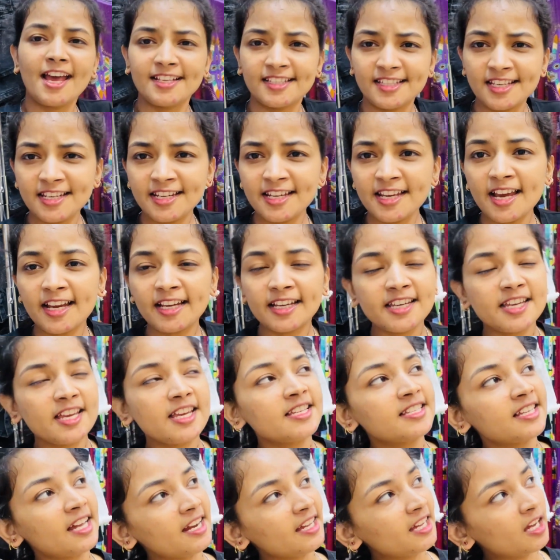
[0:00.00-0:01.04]
ऐसे नहीं है कि
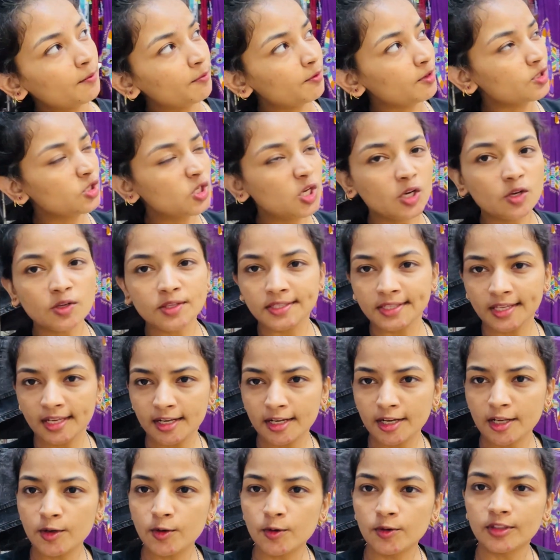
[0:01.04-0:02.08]
ये सारे कपड़े जो है
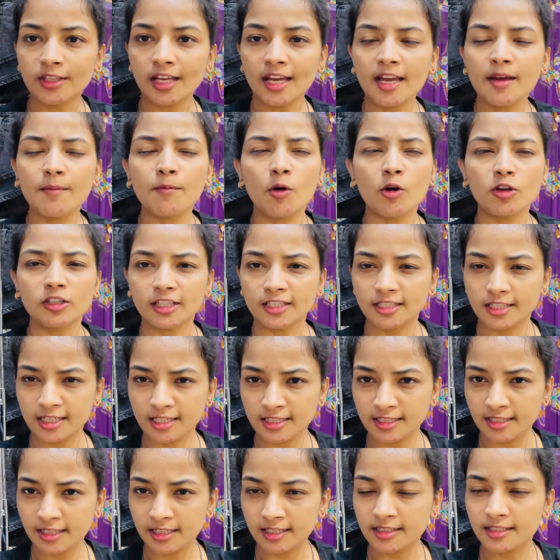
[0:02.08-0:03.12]
सेल नहीं होता है बहुत
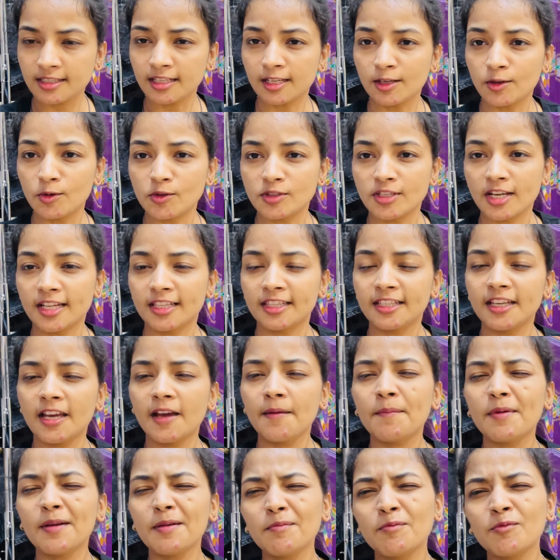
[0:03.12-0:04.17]
अच्छे से सेल हो जाती
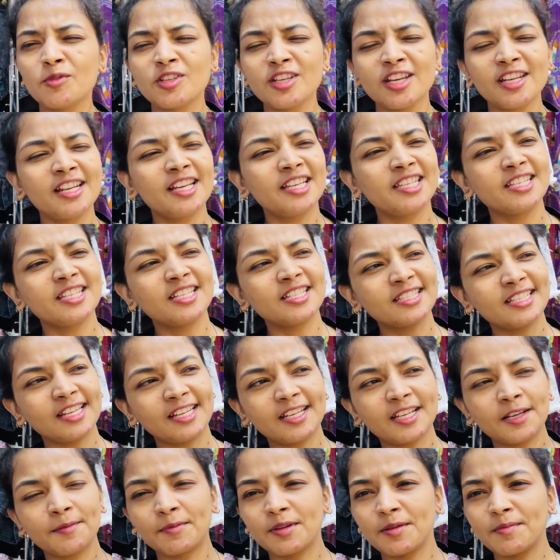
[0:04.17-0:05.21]
है पर मुझे ना ये
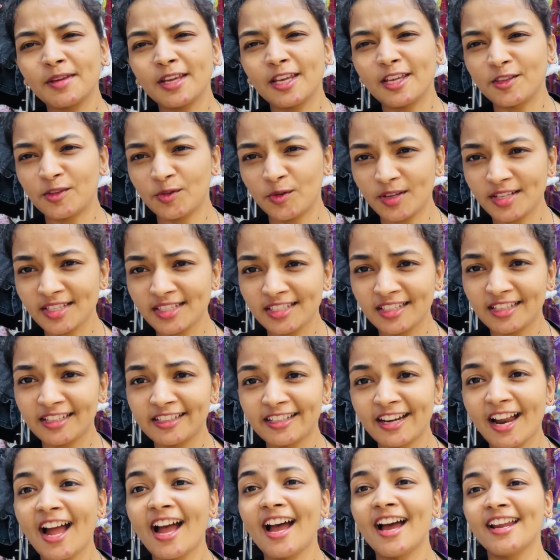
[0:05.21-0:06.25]
सारे कपड़े में इंटरेस्ट
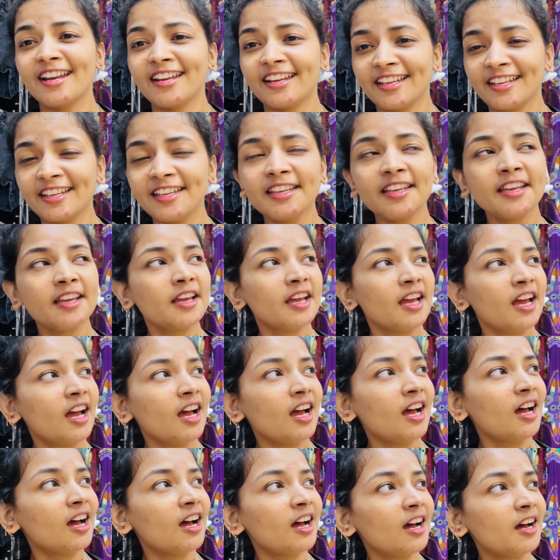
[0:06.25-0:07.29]
रहा नहीं
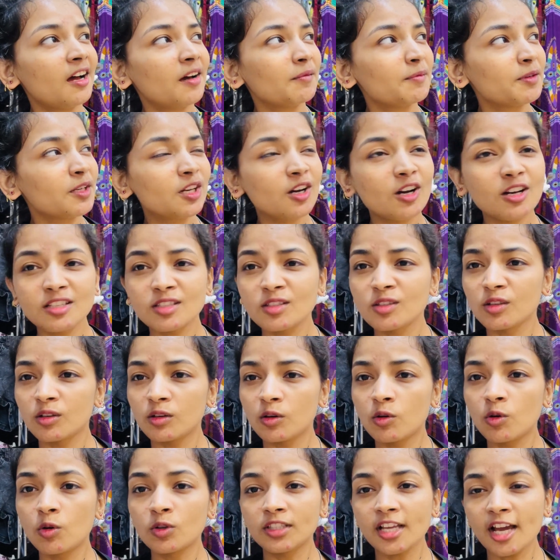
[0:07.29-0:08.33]
बिकॉज
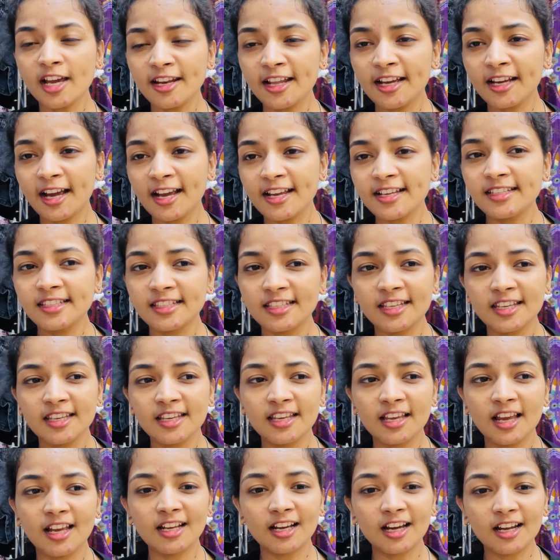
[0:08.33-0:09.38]
होता है ना गाइस
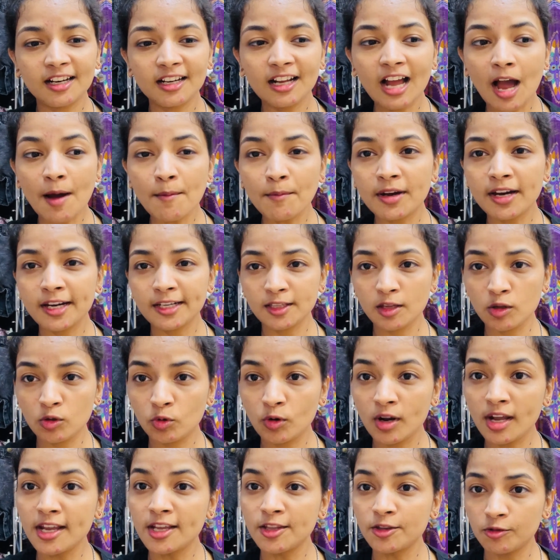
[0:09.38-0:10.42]
कि अगर काम करते तो
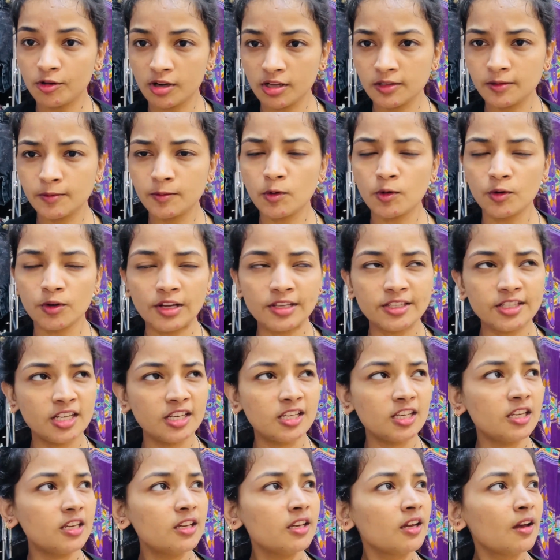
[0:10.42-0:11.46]
थोड़ा इंटरेस्ट भी होना
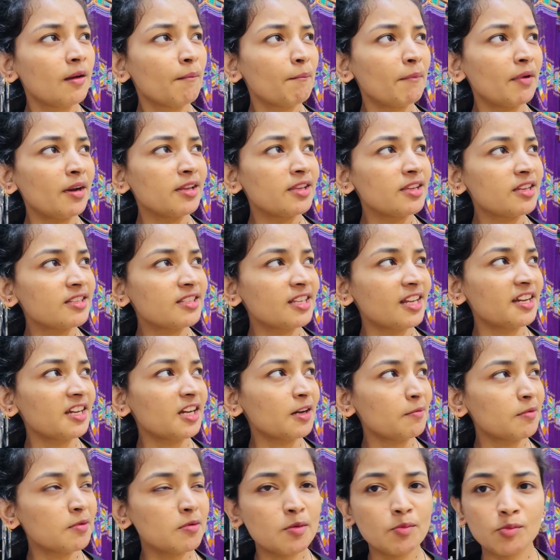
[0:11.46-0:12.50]
चाहिए पर ये सारे
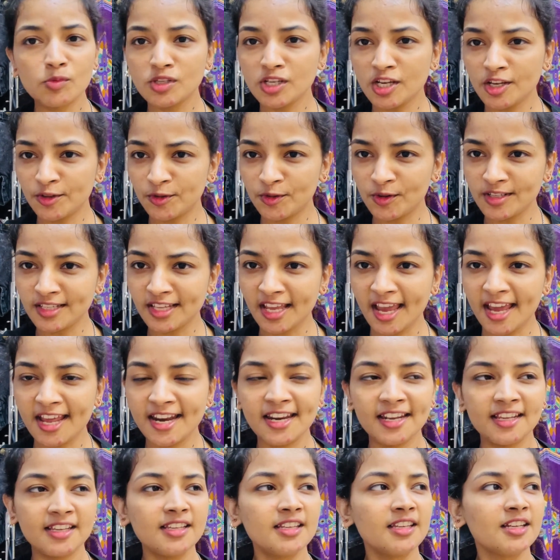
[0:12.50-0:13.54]
कपड़े में मुझे इंटरेस्ट है
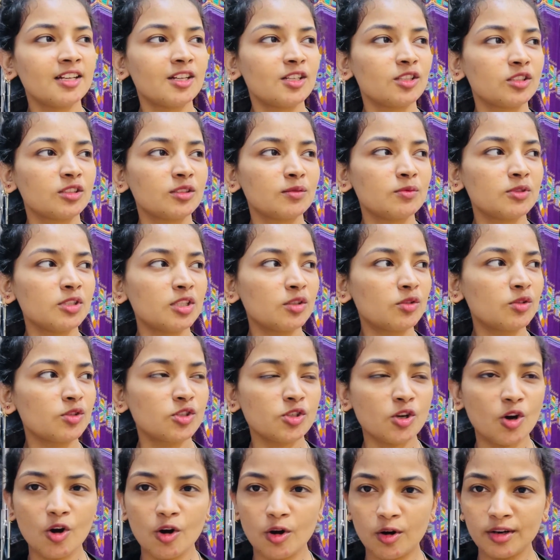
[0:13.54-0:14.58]
नहीं तो मुझे
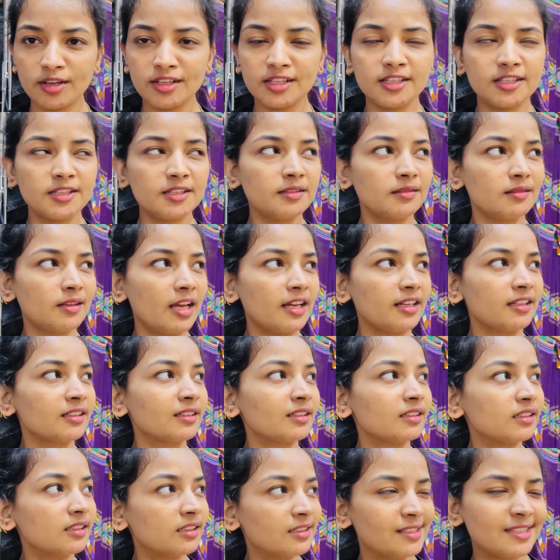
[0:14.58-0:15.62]
कुछ और ही
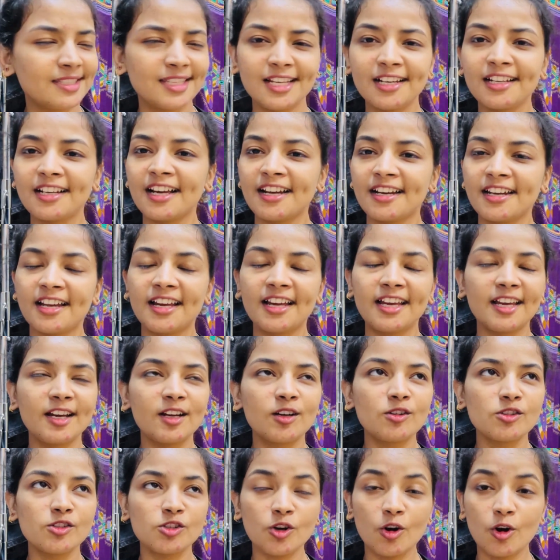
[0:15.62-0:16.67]
लाइक सेल करना है
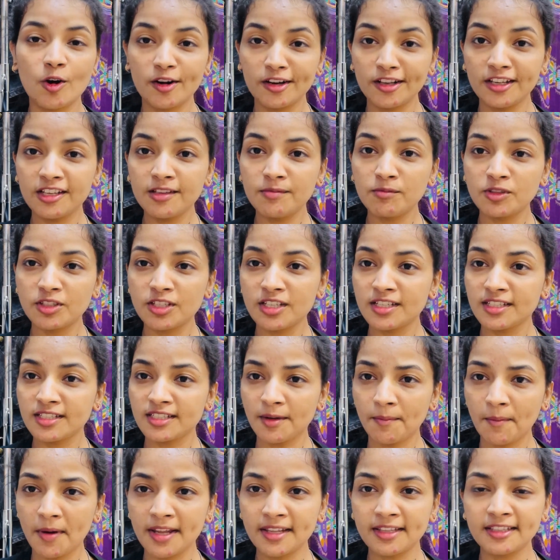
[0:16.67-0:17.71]
कुछ और ही मुझे
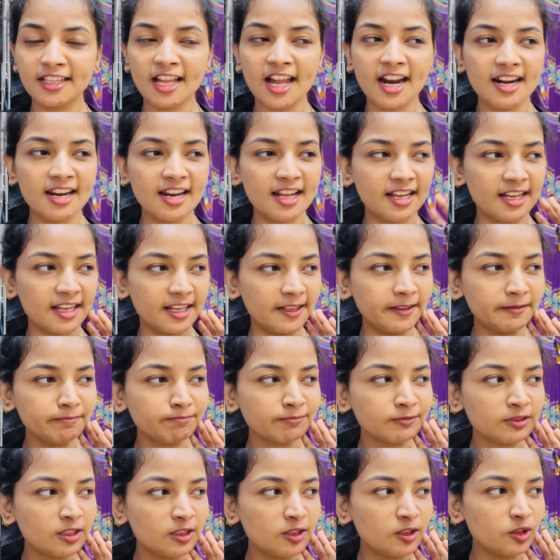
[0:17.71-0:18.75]
सामान डालना है
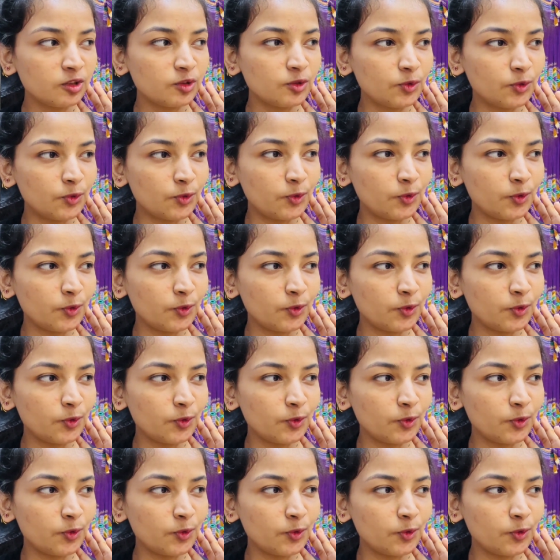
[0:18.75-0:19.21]
तो